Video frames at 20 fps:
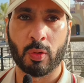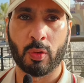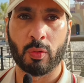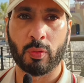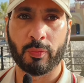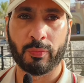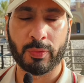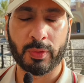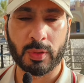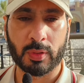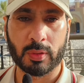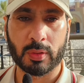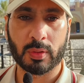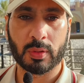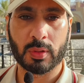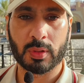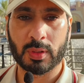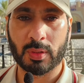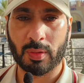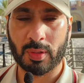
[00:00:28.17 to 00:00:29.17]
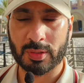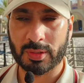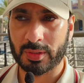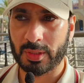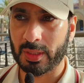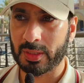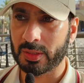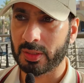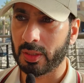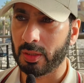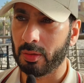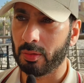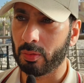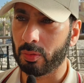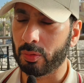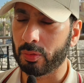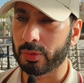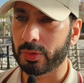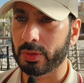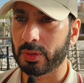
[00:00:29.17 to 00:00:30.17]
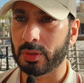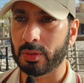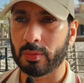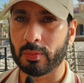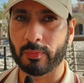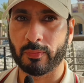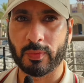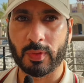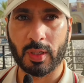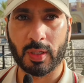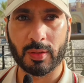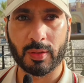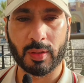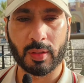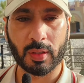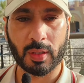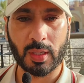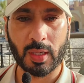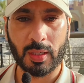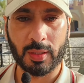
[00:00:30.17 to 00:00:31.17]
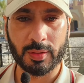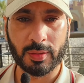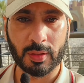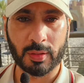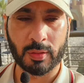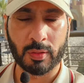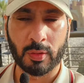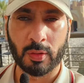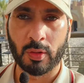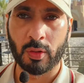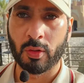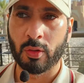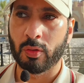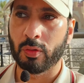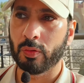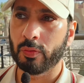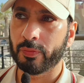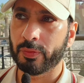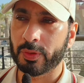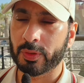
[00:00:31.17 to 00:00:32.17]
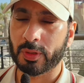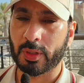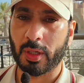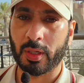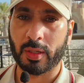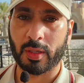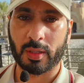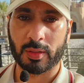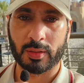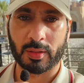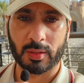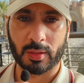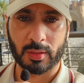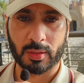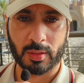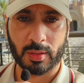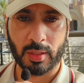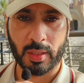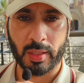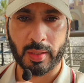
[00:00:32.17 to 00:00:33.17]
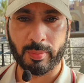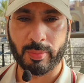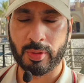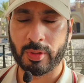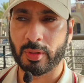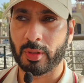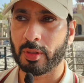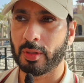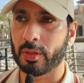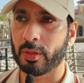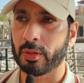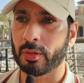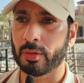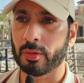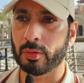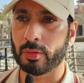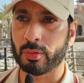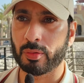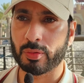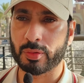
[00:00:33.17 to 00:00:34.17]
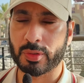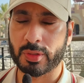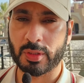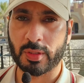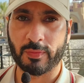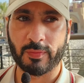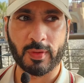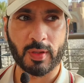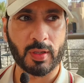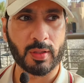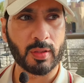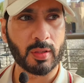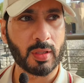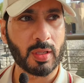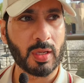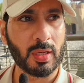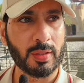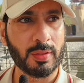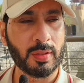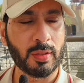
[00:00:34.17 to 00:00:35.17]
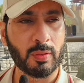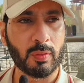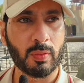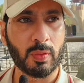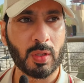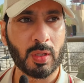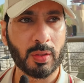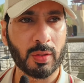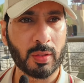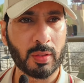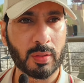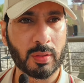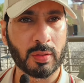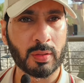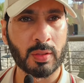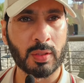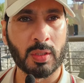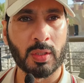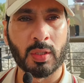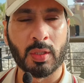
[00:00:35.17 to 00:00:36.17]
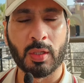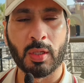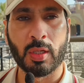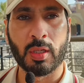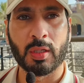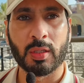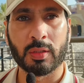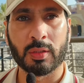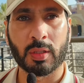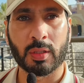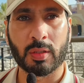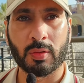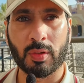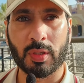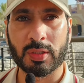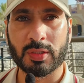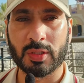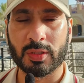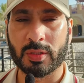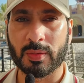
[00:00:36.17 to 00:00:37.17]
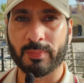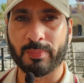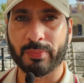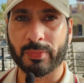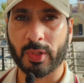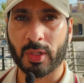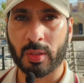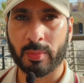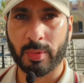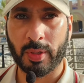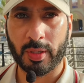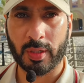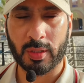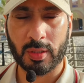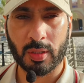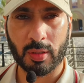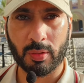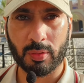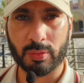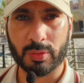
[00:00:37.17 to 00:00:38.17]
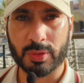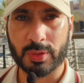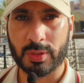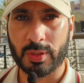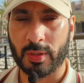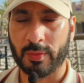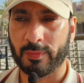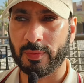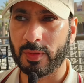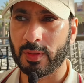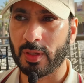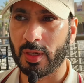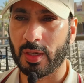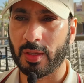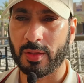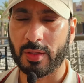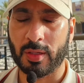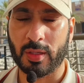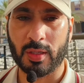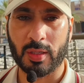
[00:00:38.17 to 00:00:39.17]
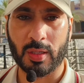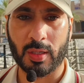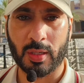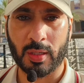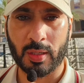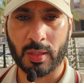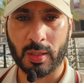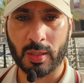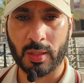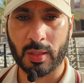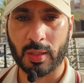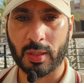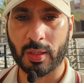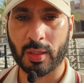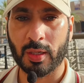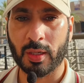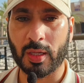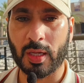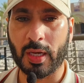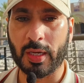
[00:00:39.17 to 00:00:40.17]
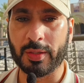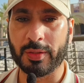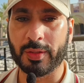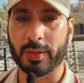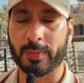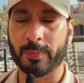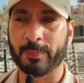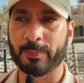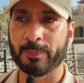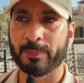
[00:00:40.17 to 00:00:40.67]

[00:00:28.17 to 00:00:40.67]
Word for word: وفي تواجد عسكري روسي في هذه القاعدة وفي طائرات حربية روسية في هذه القاعدة وأيضا تتواجد البحرية الروسية في هذه آه، القاعدة